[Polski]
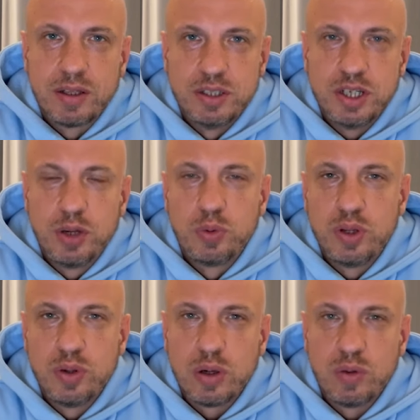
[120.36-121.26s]
dzięki
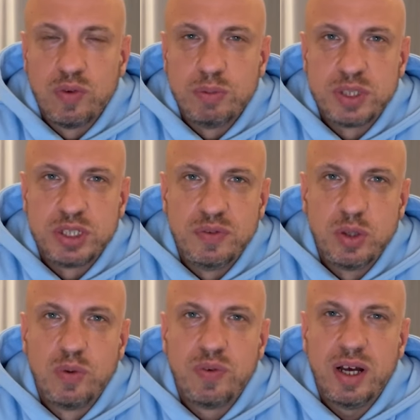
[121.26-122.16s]
której nokatuje
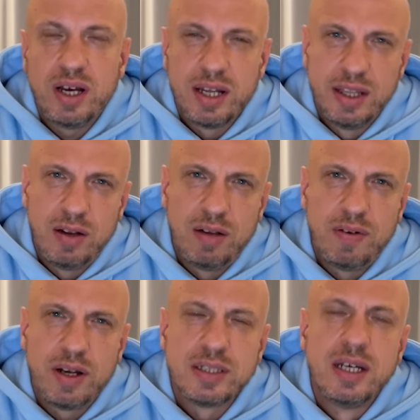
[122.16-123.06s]
przeciwników, a Canelo
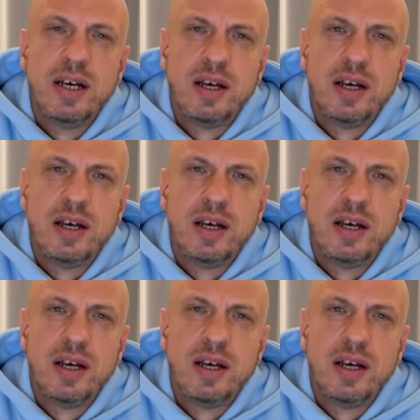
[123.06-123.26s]
Alvarez